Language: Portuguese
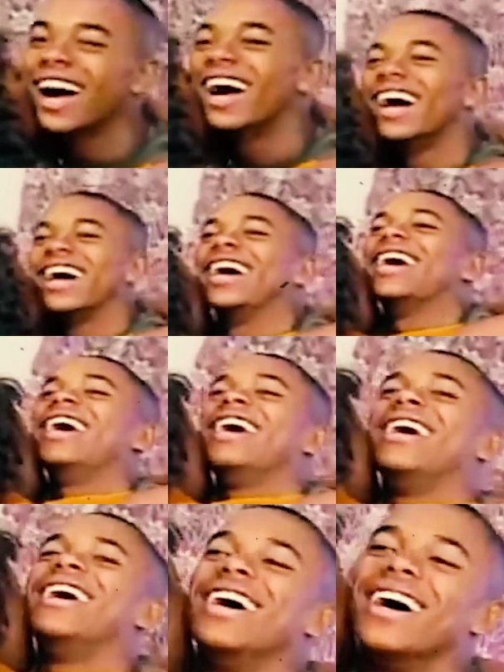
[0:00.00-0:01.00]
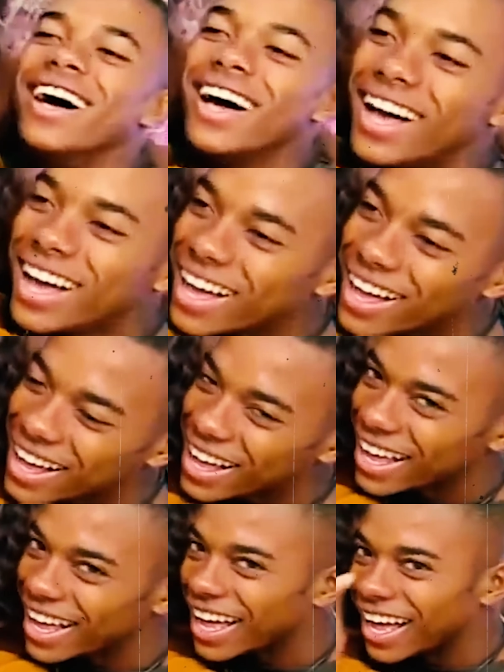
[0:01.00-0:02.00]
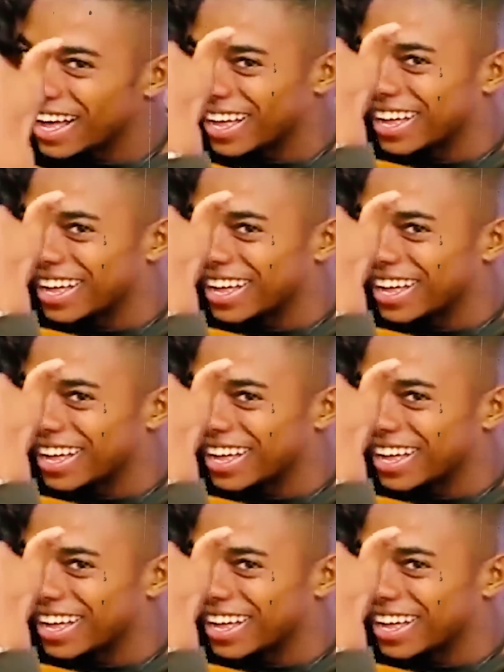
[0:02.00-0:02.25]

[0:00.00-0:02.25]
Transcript: Simplificando, ele estava se segurando